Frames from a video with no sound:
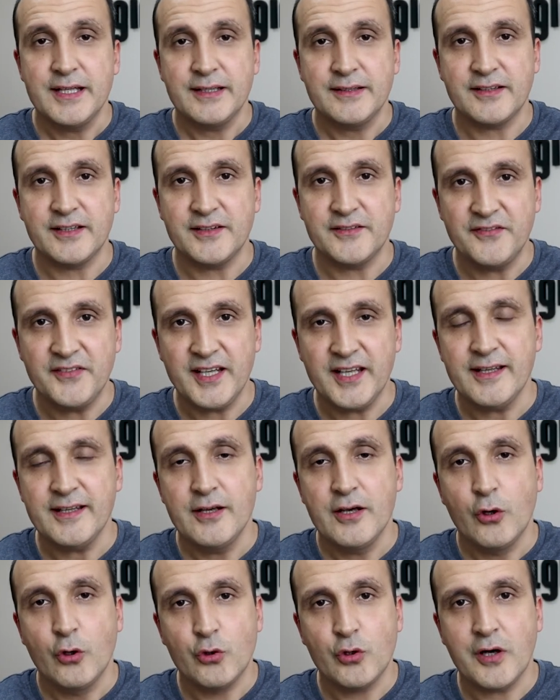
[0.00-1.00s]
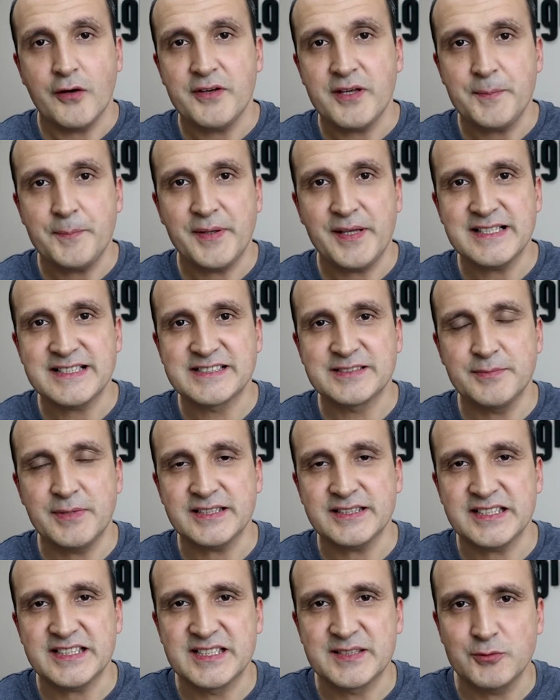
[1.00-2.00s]
e, ve Huawei P
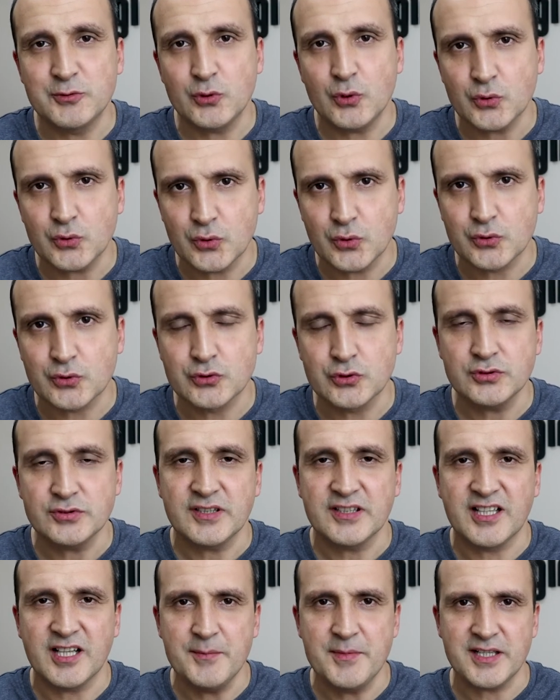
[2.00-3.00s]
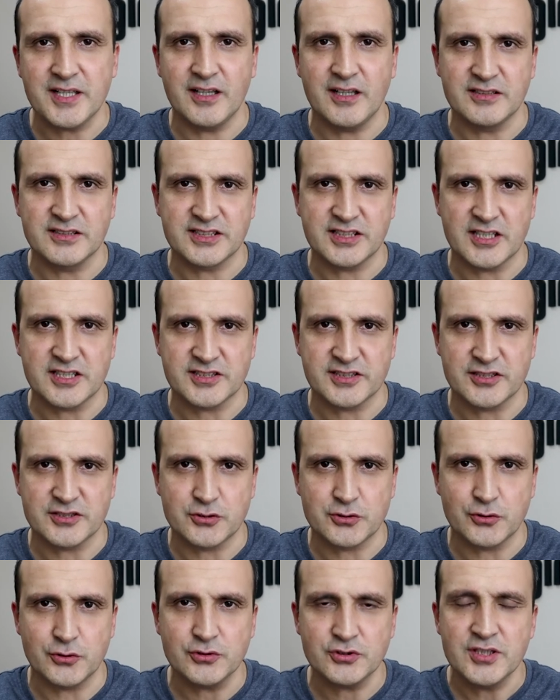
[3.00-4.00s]
Smart 2019'un kameralarını
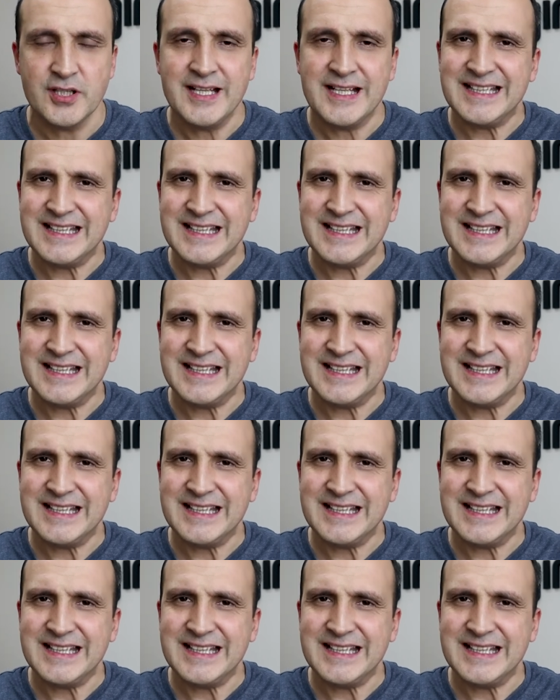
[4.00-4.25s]
karşılaştırıyoruz.